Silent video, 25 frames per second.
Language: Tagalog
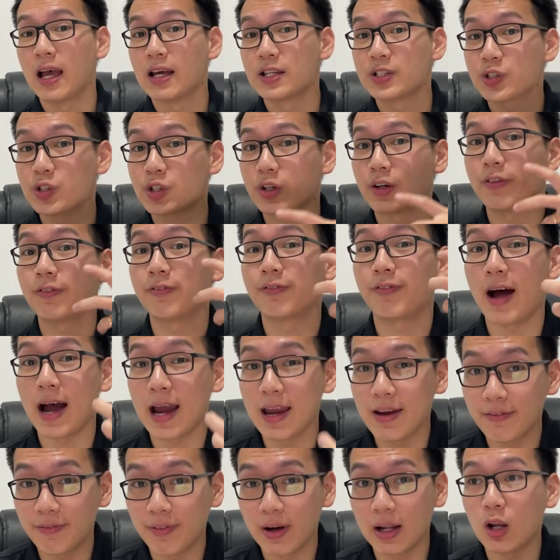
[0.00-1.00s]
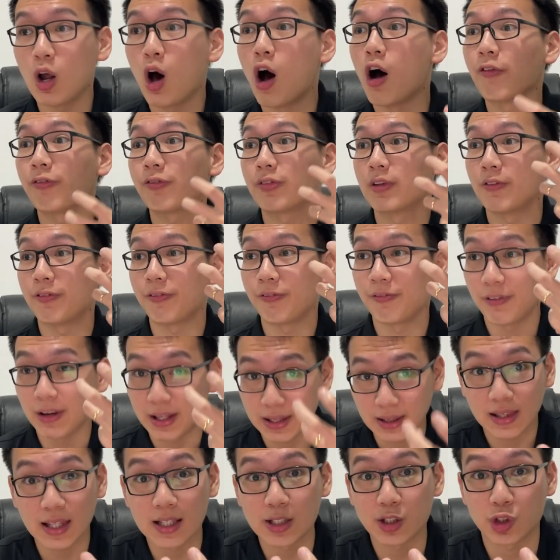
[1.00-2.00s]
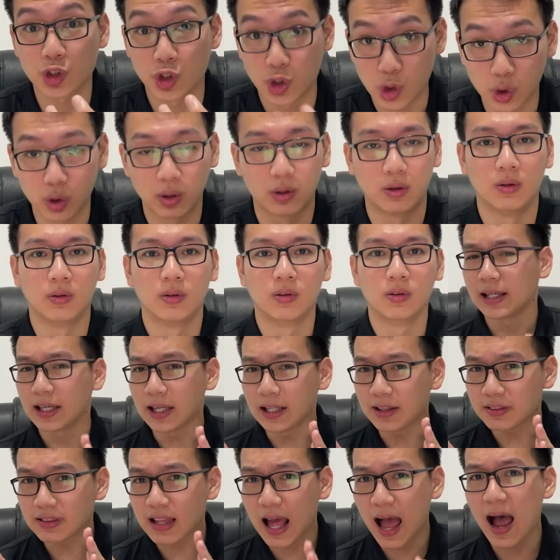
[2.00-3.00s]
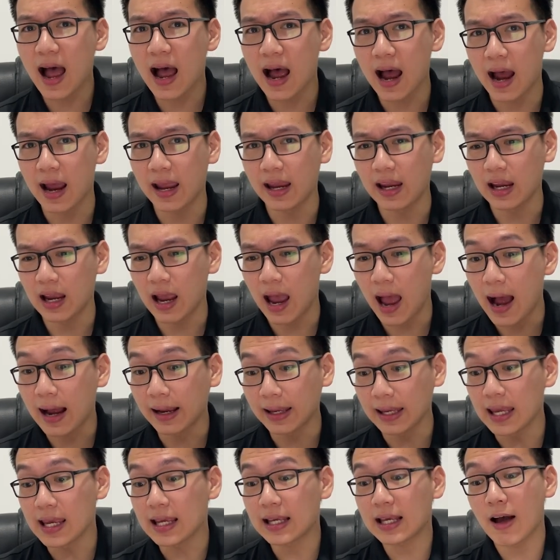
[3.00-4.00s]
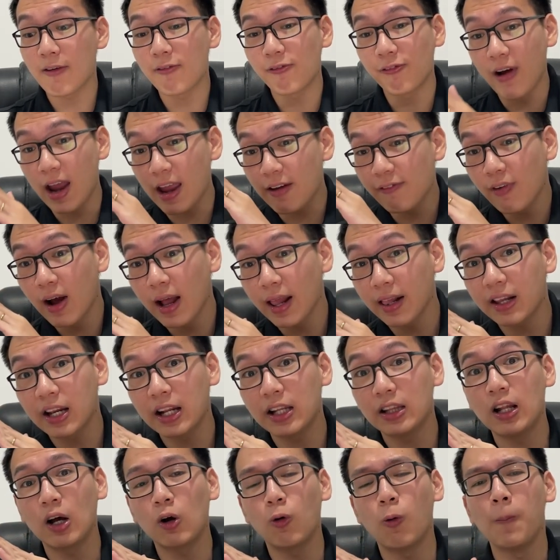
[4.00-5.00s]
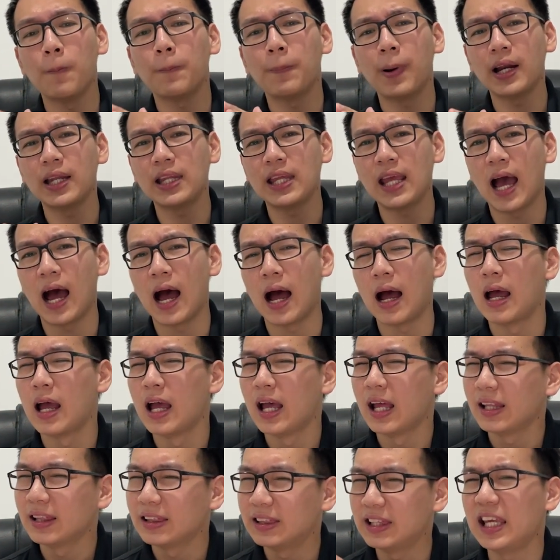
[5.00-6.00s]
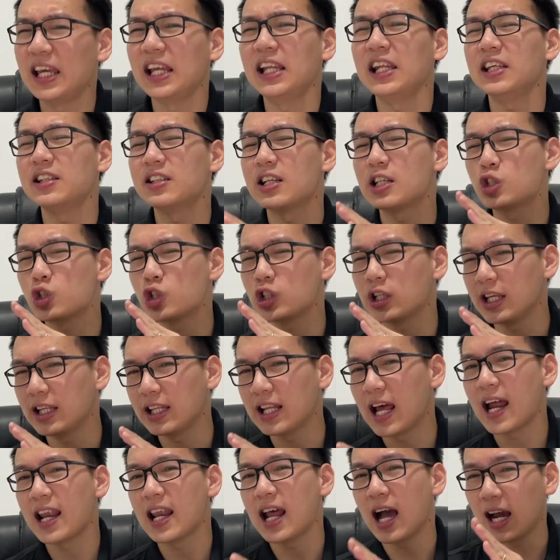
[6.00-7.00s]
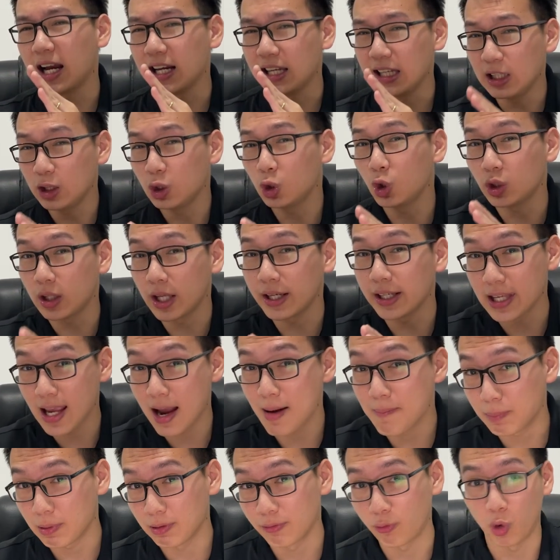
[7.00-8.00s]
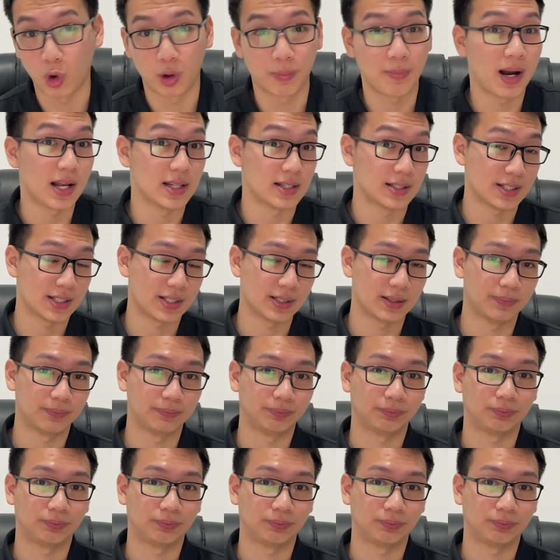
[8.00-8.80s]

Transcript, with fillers: survival of the fittest jud. Kintahay ang ika 500 na kumpanya dili na jud inana kanindot ang iyang performance.